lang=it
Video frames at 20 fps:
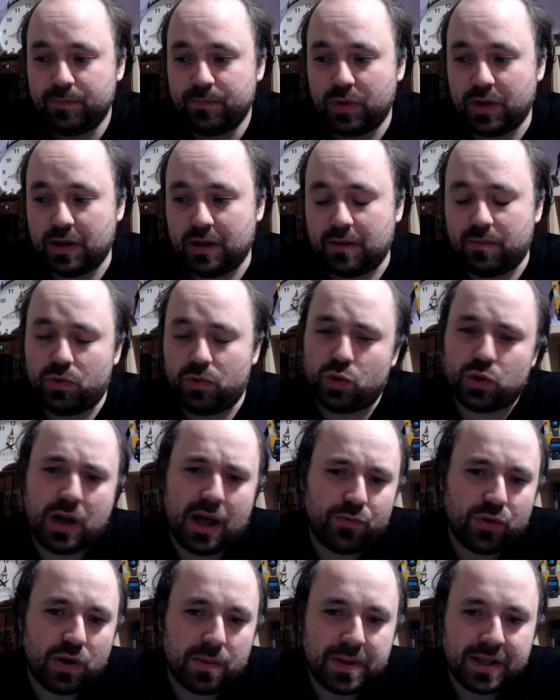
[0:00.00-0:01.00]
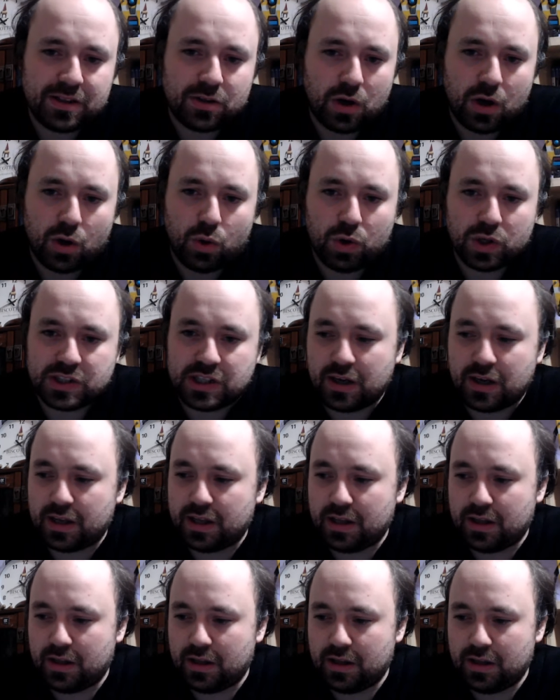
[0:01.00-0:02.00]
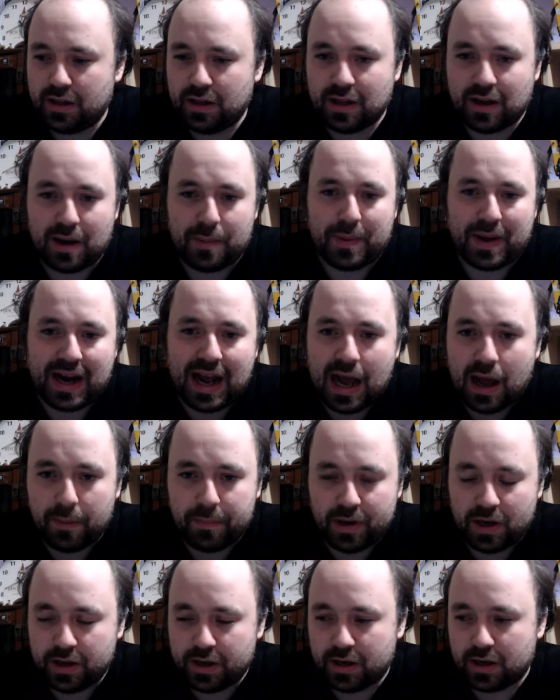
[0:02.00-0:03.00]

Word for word: eh, non è ovviamente una cosa irreparabile,